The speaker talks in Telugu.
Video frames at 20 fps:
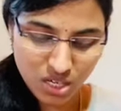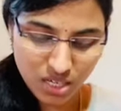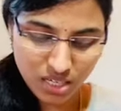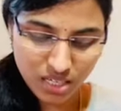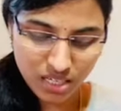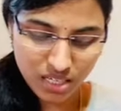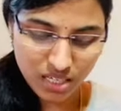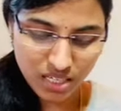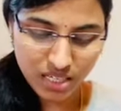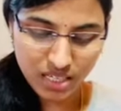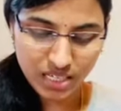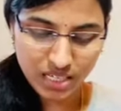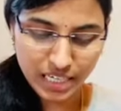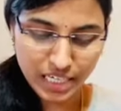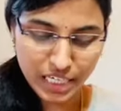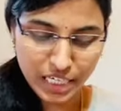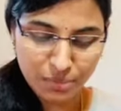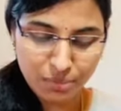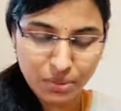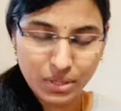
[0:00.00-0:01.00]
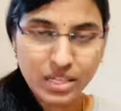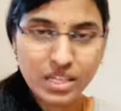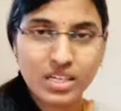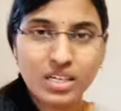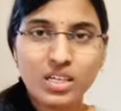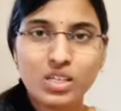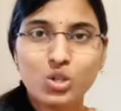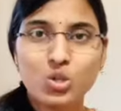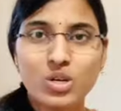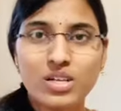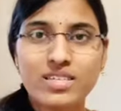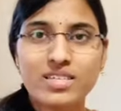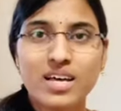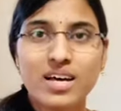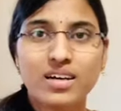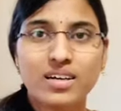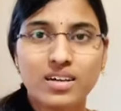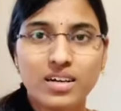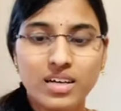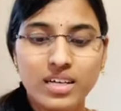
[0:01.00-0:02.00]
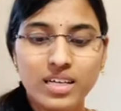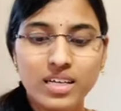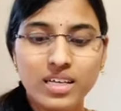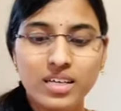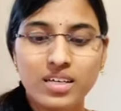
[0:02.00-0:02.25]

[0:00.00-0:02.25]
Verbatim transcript: నేను ఇక్కడ ఎండిపోయిన తులసాకుల్ని